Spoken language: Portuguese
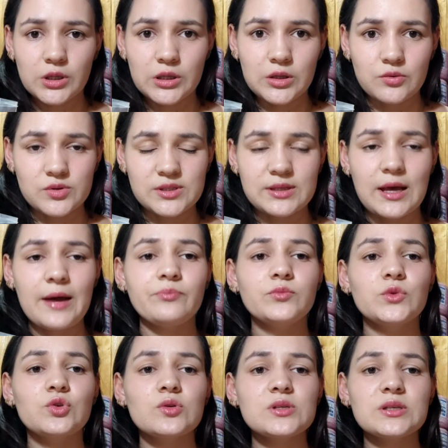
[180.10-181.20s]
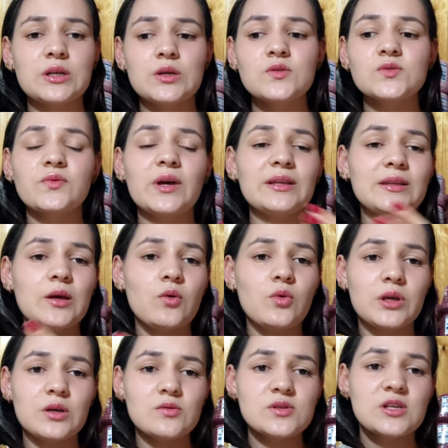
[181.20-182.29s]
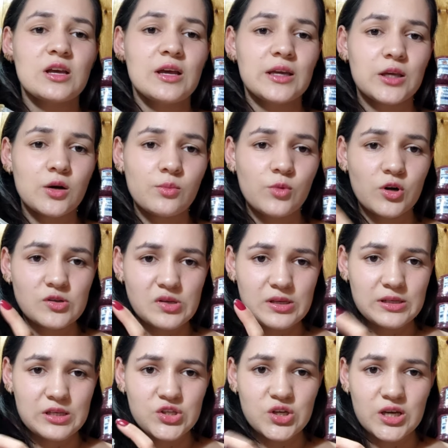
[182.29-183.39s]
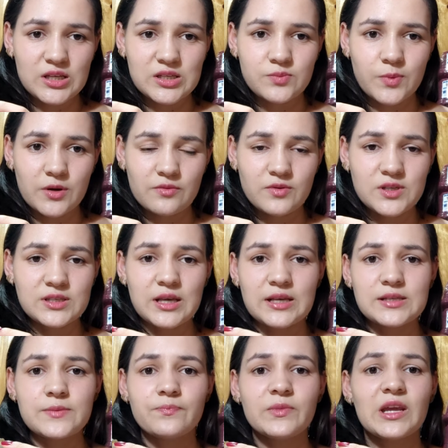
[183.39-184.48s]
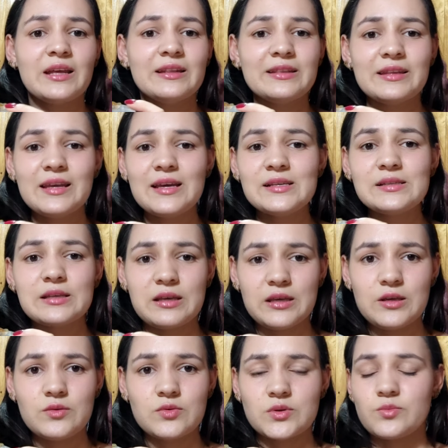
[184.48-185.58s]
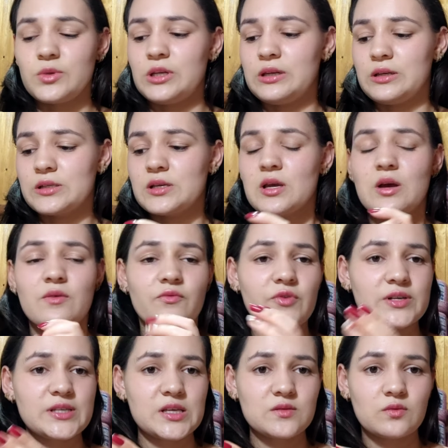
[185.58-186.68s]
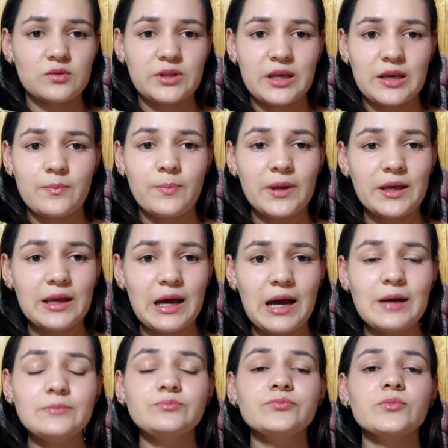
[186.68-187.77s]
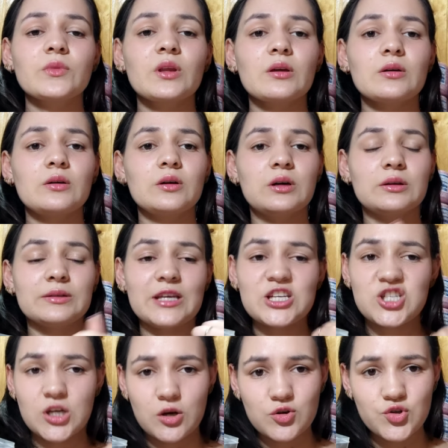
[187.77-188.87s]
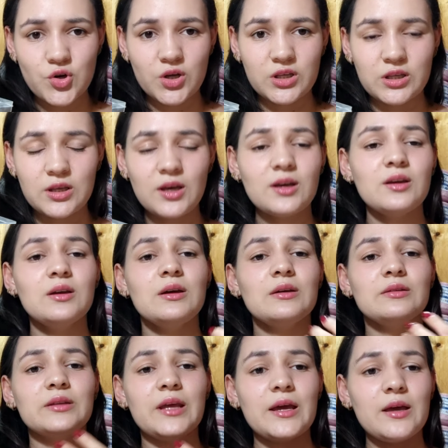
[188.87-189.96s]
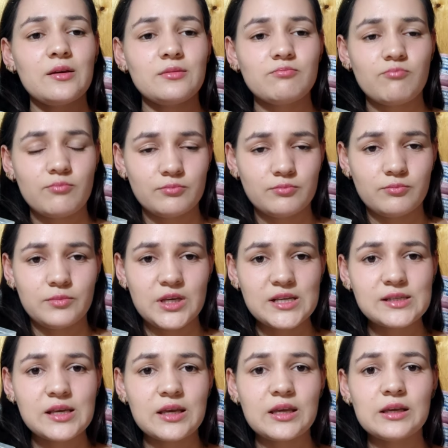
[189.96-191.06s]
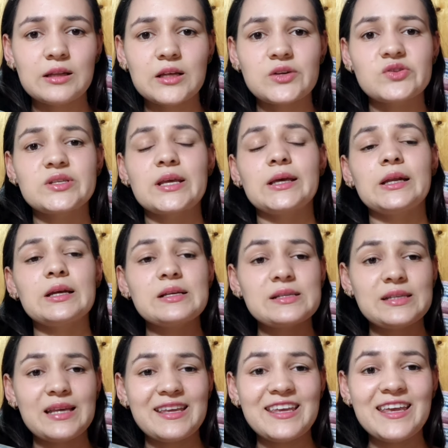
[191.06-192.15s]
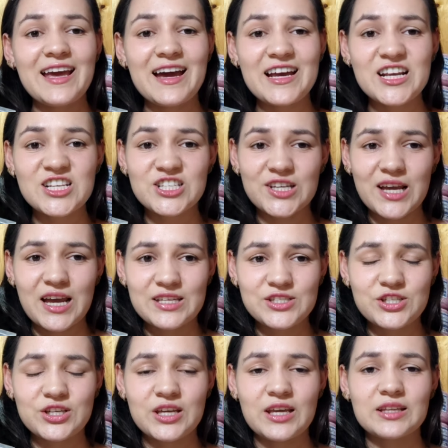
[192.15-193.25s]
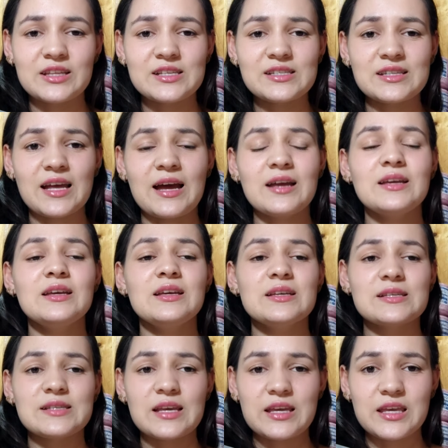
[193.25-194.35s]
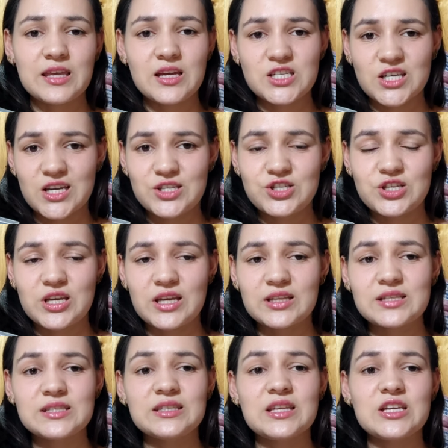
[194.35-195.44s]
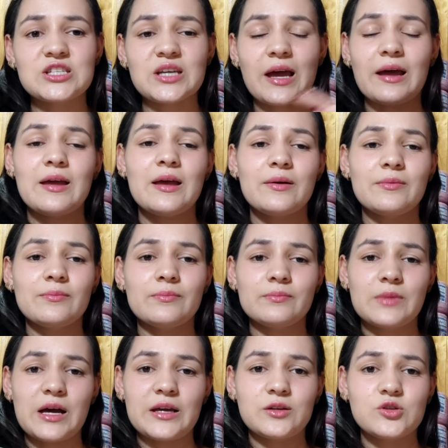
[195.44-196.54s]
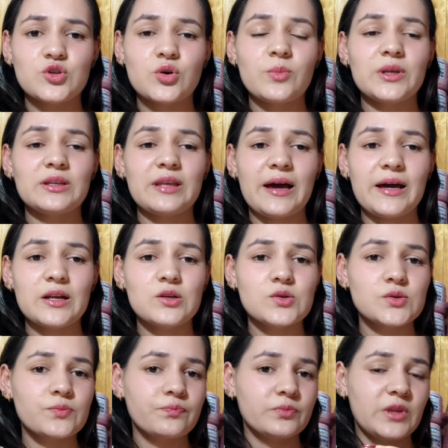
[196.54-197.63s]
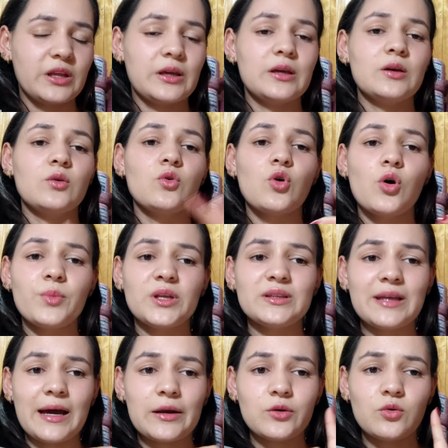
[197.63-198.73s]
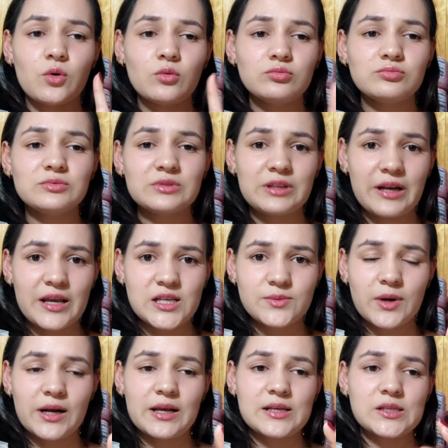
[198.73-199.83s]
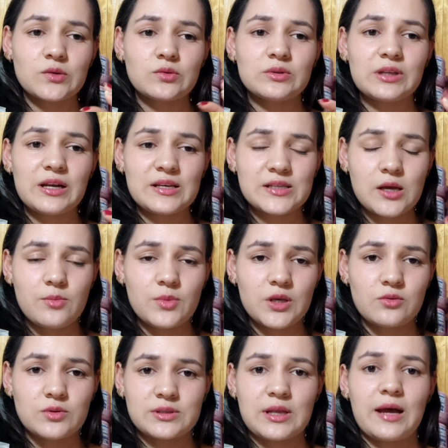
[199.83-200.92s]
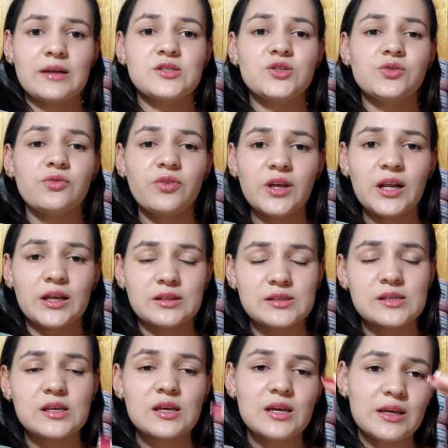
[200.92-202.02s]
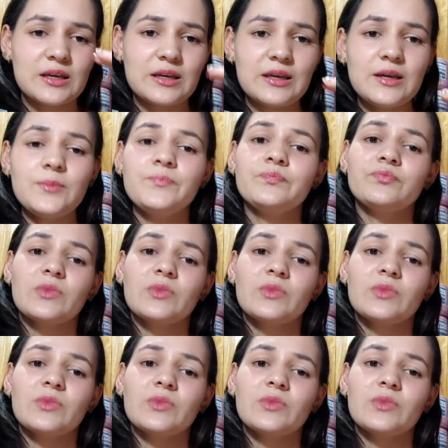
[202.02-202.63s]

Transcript: Rios, tá? Nos Rios vai ter um Rios que eu mostro as etiquetas para vocês. Nesse Rios, meninas, vocês vão ter que pegar, uh, deixar o joinha, né? me seguir lá no Instagram seguir a Já Etiquetas, tá? Seguir a Já Etiquetas e deixar hum, aí nos comentários, né? Um comentário com três marcação de três amigos, tá? Diferentes. E